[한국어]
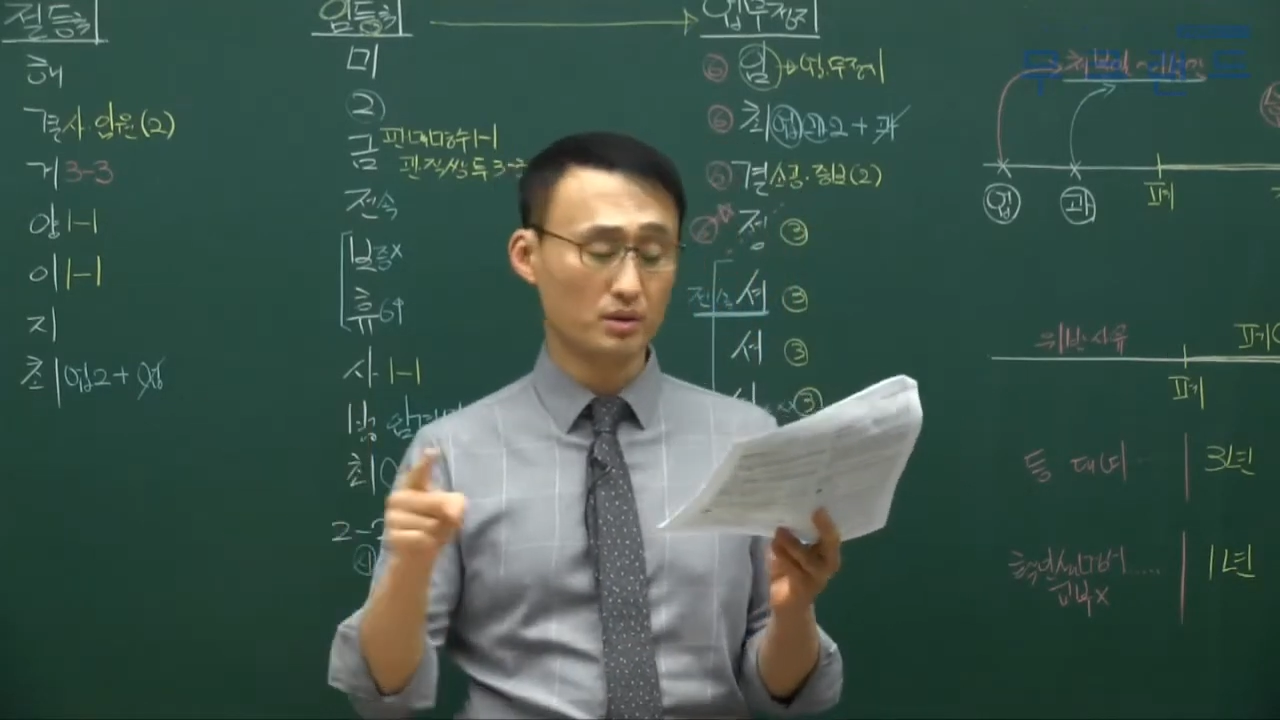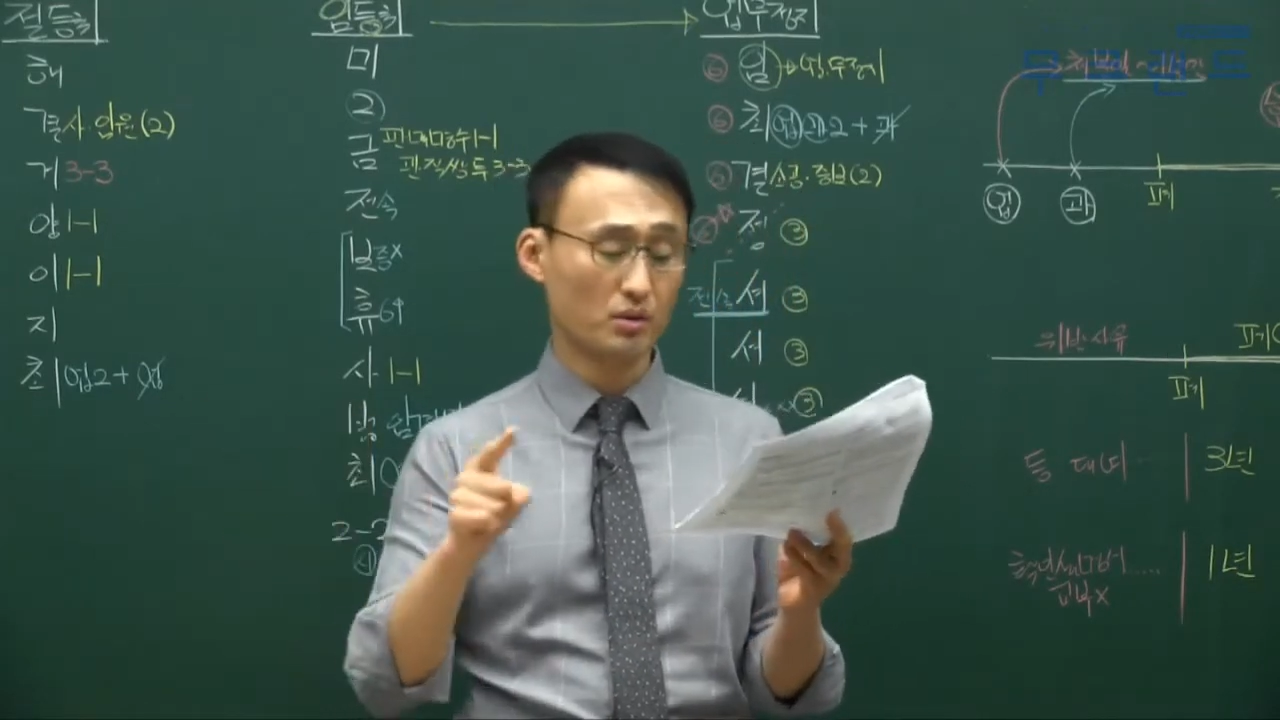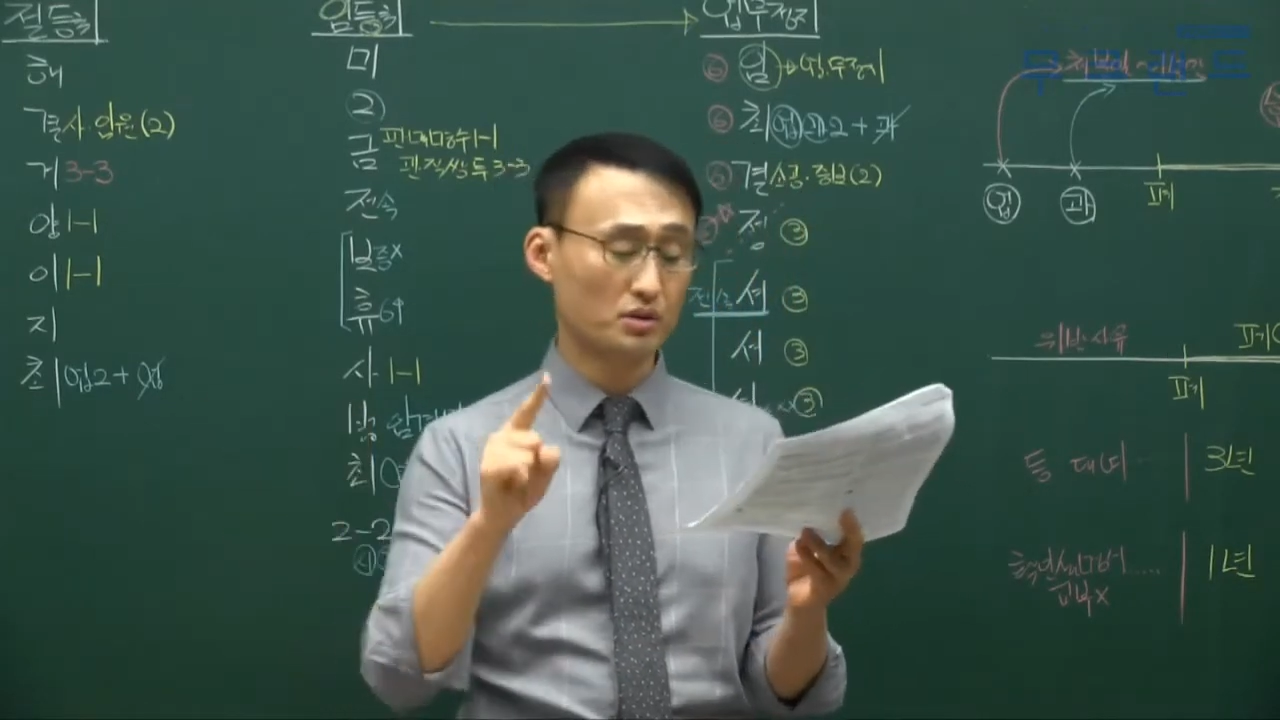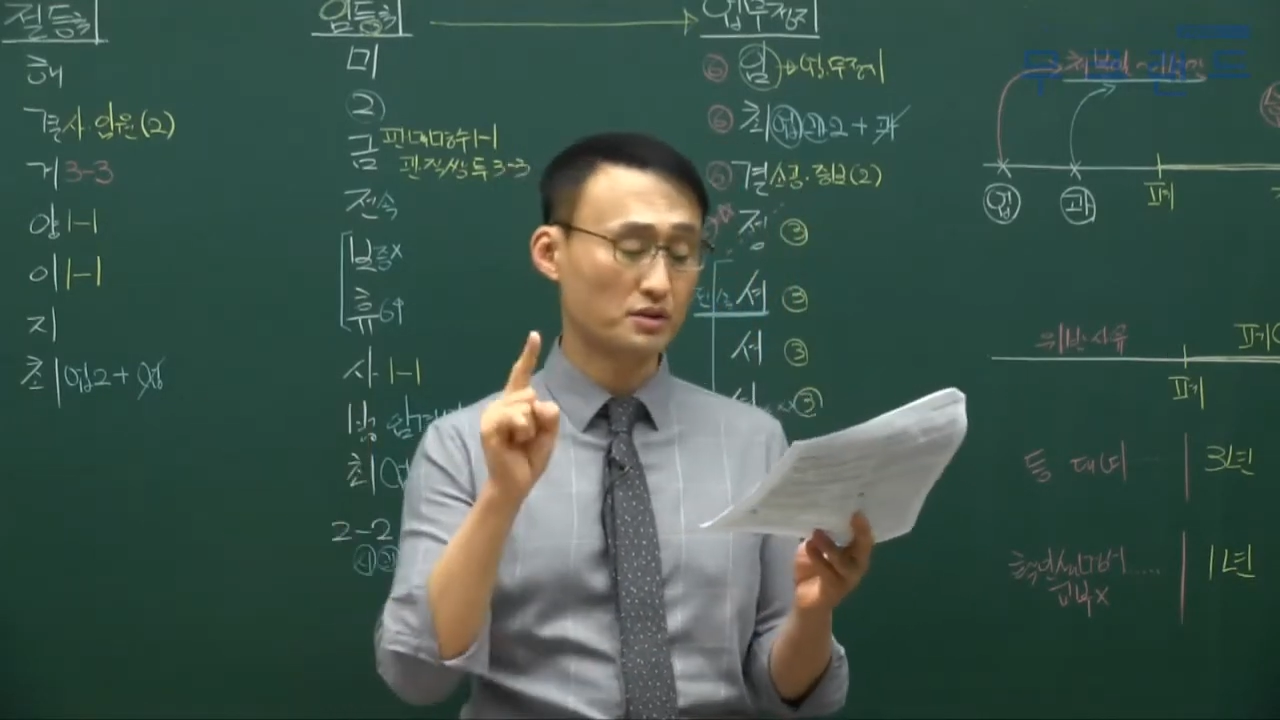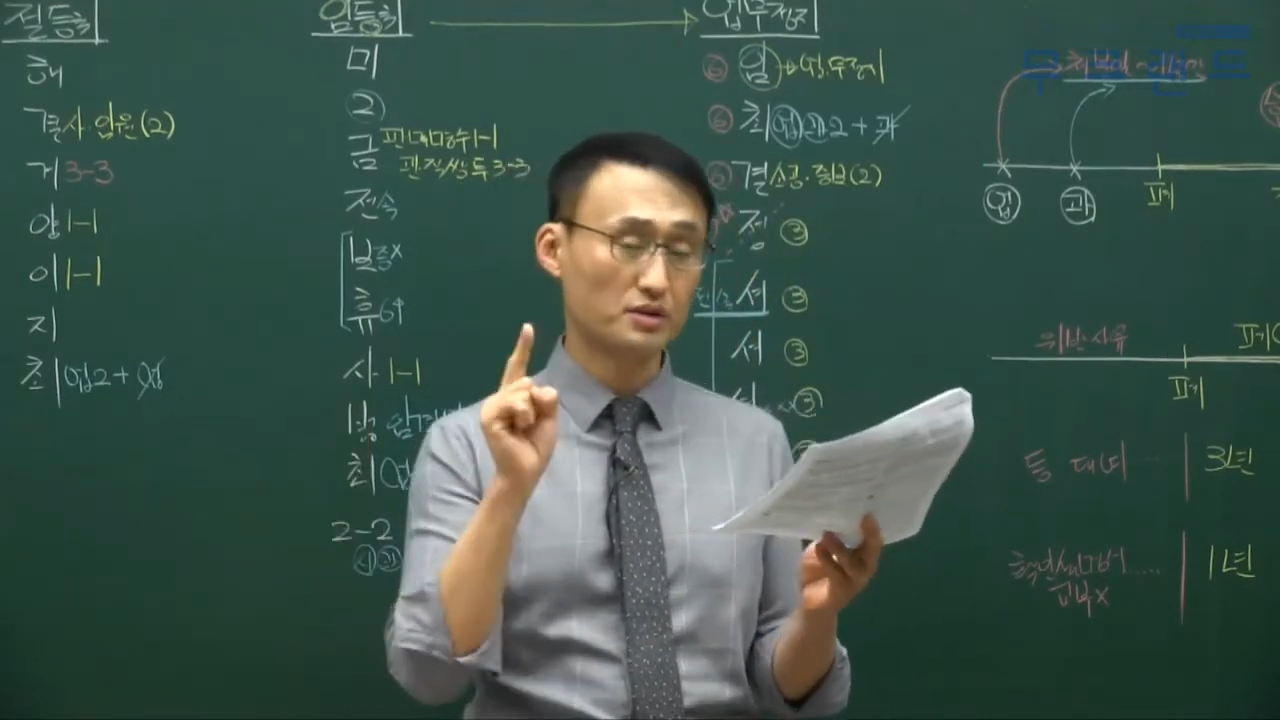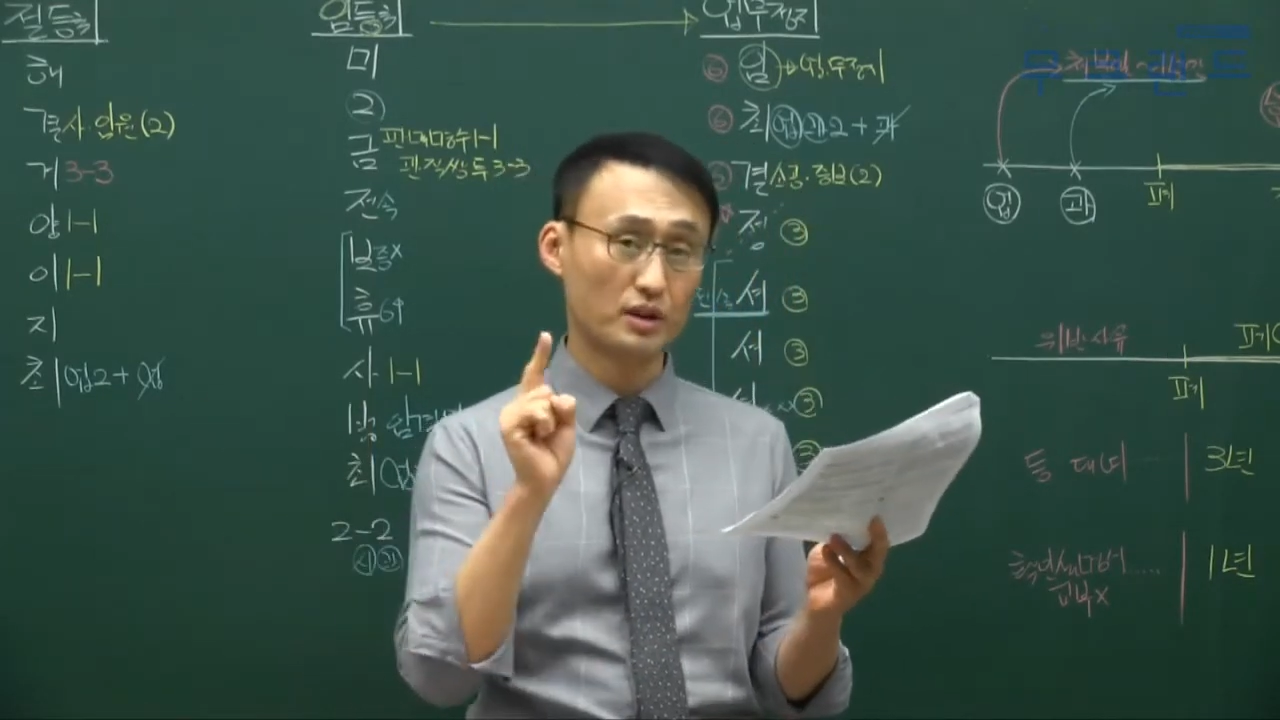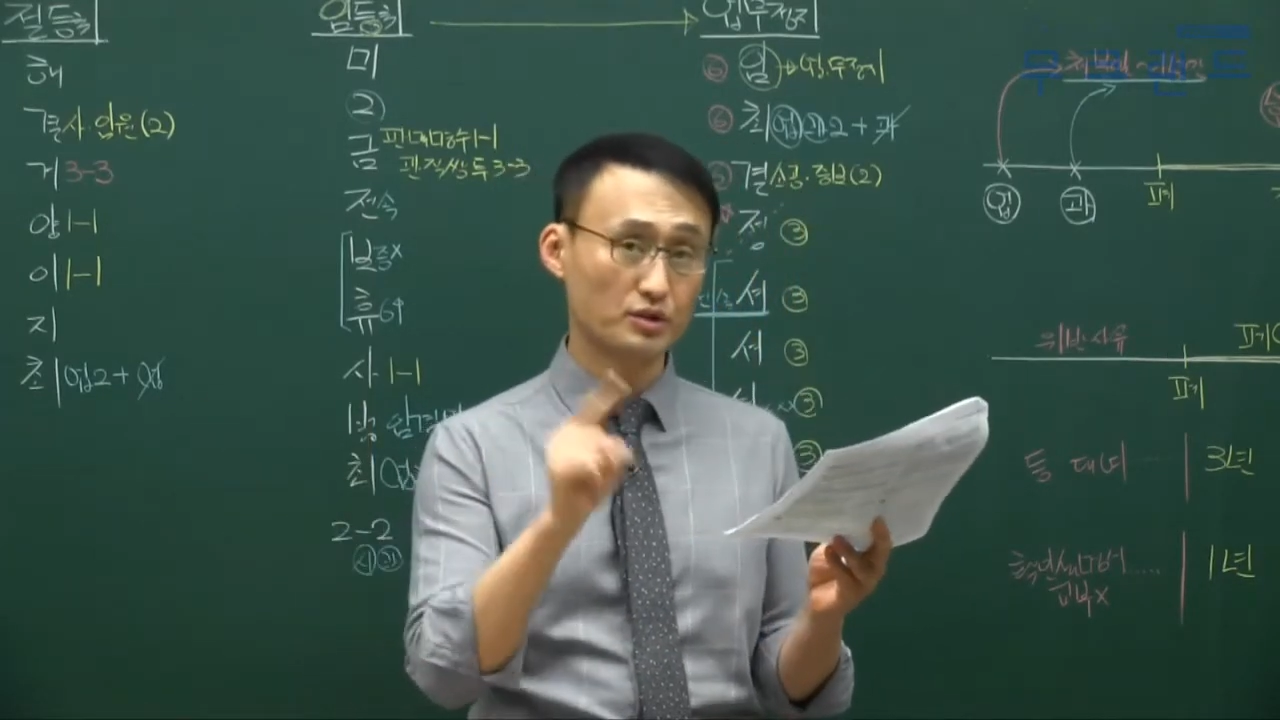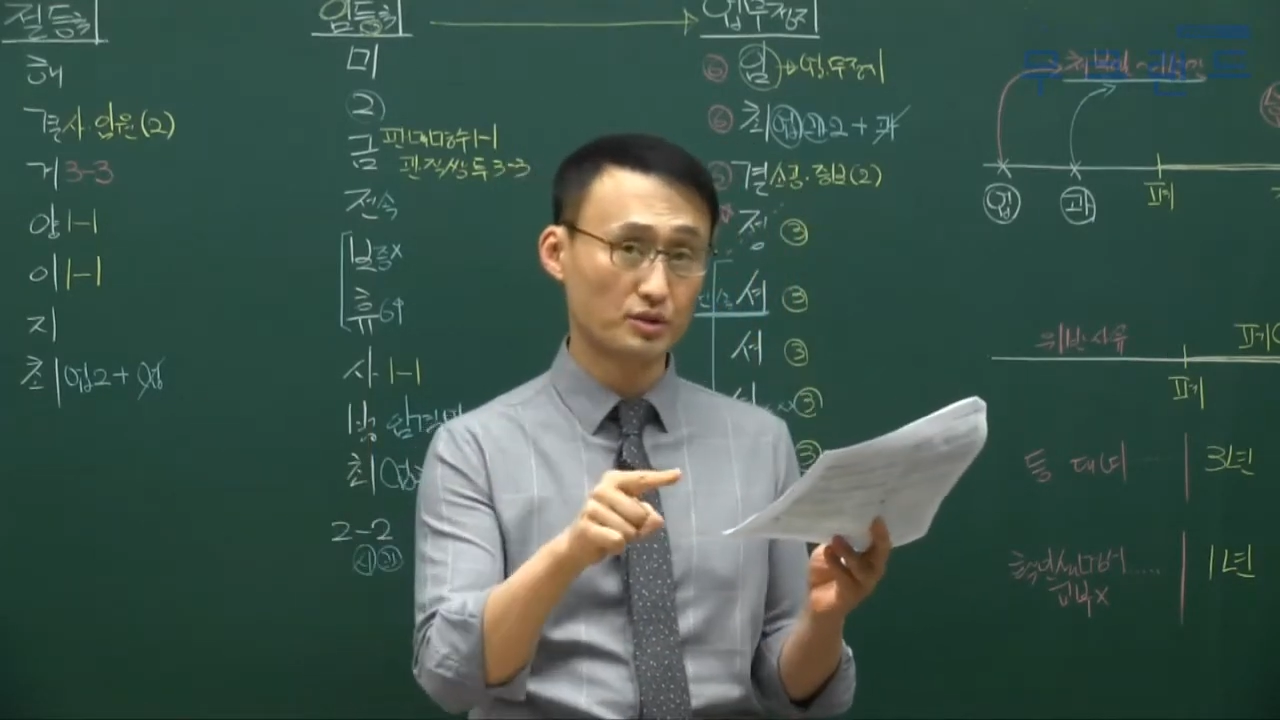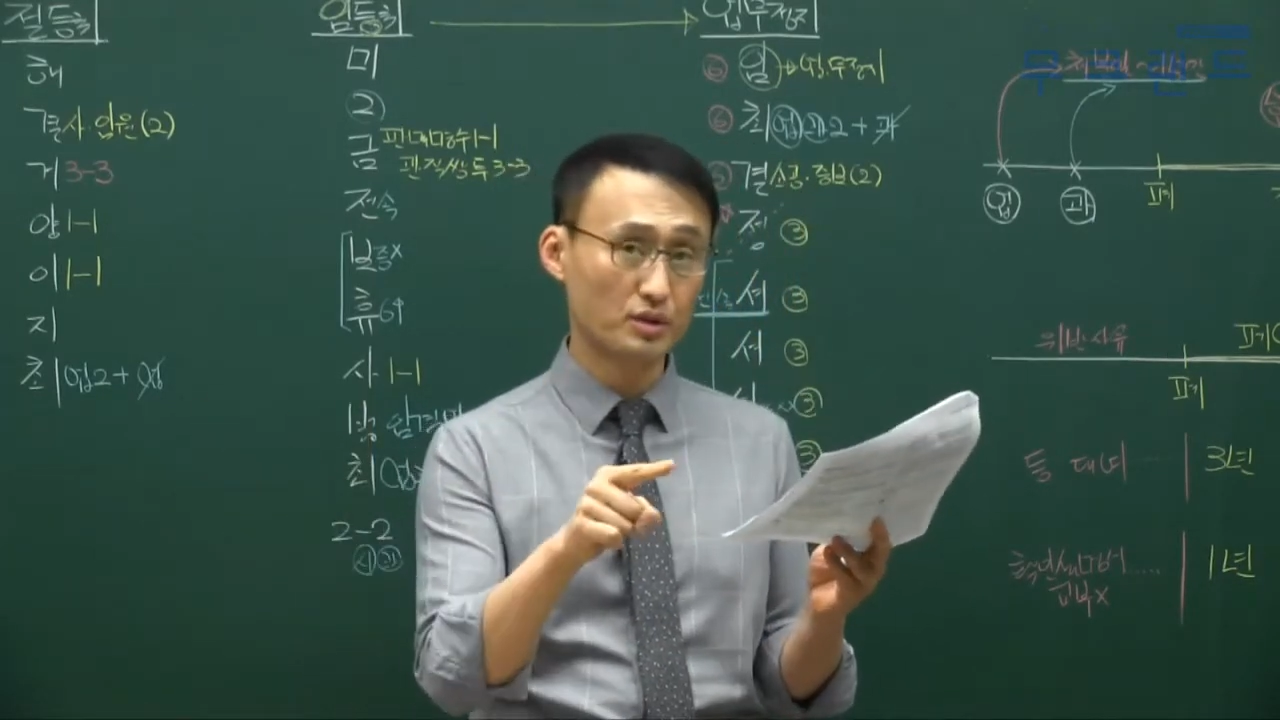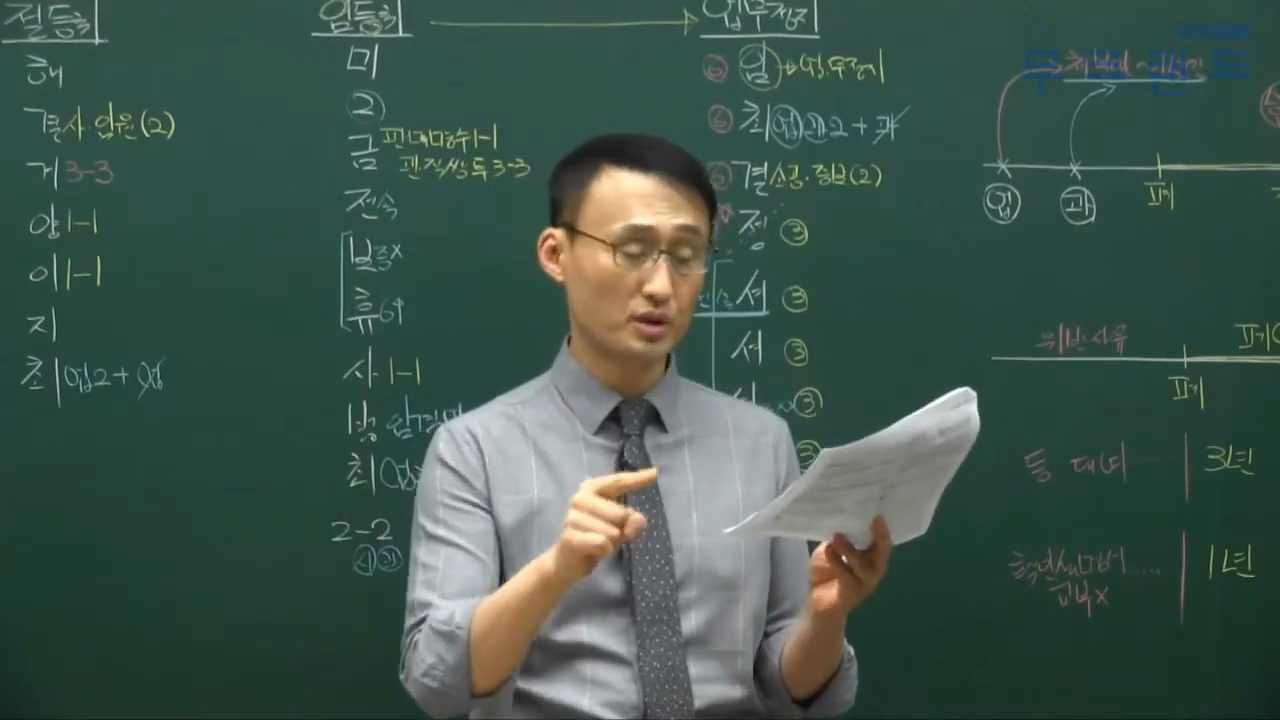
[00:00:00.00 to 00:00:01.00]
등록 취소할
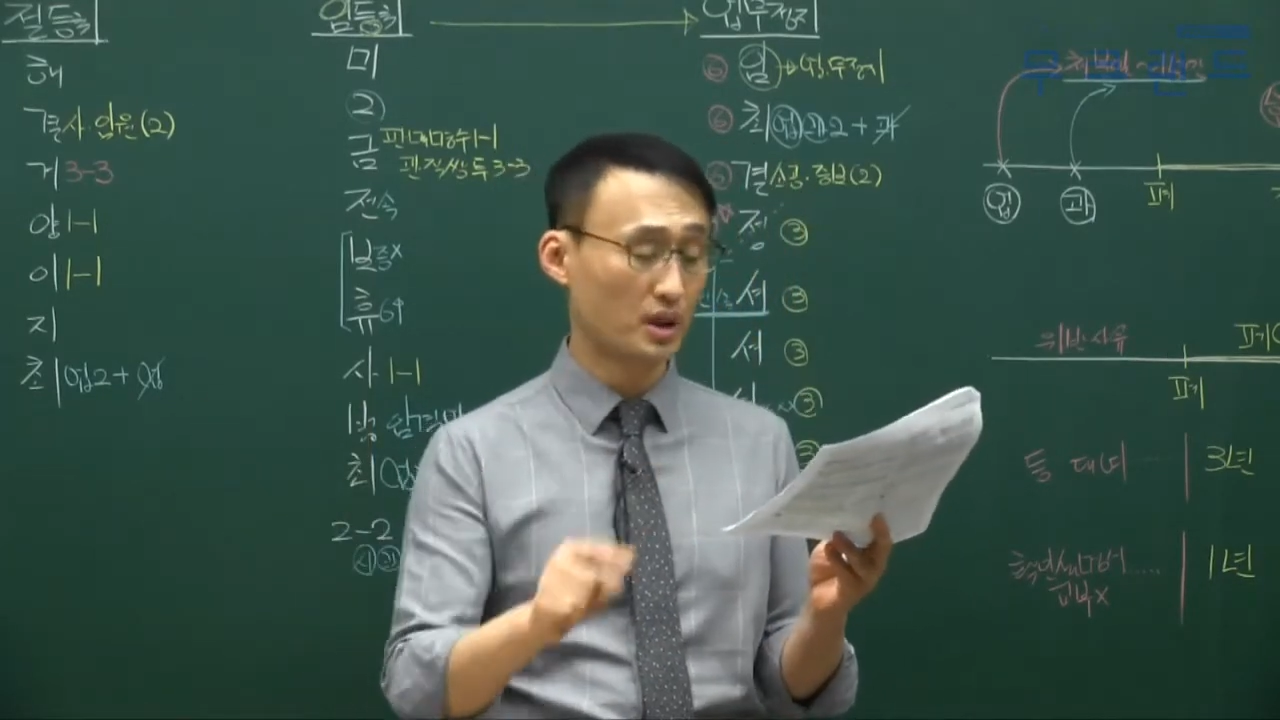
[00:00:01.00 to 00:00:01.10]
수